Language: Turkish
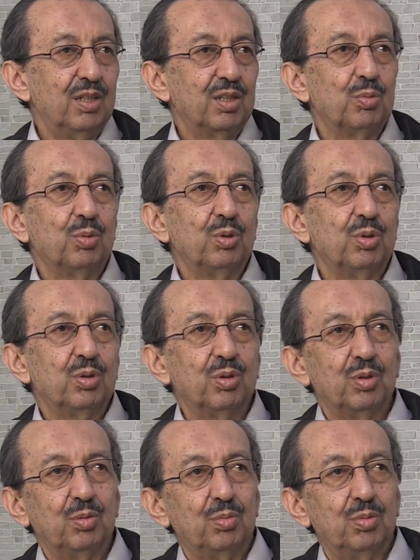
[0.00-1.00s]
Şimdi
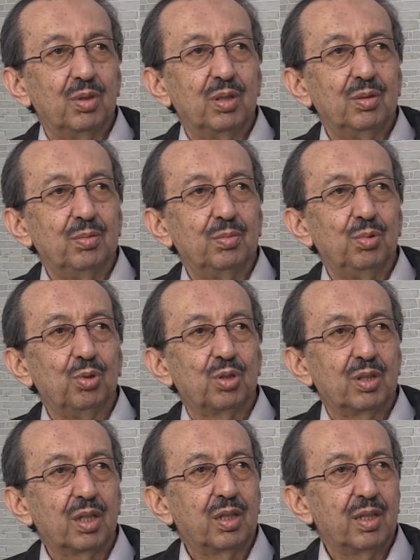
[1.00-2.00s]
bunu
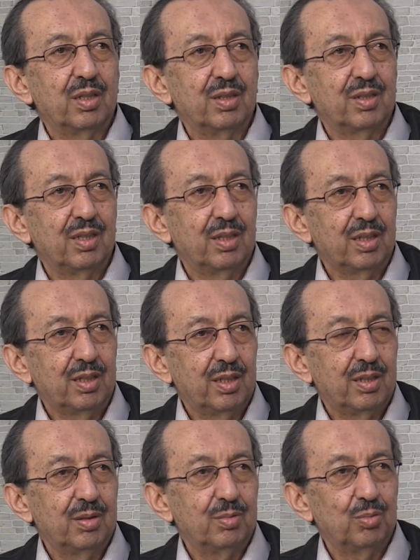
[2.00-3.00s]
büyük zatlar izah
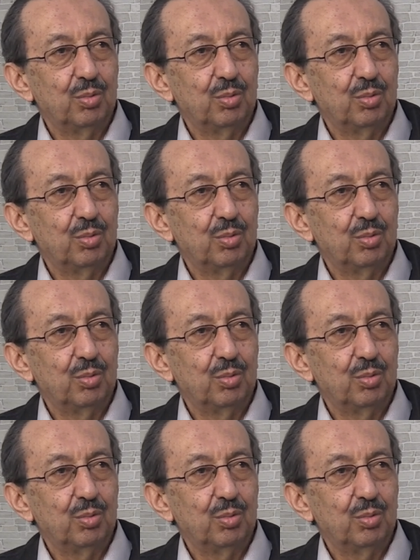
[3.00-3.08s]
ederken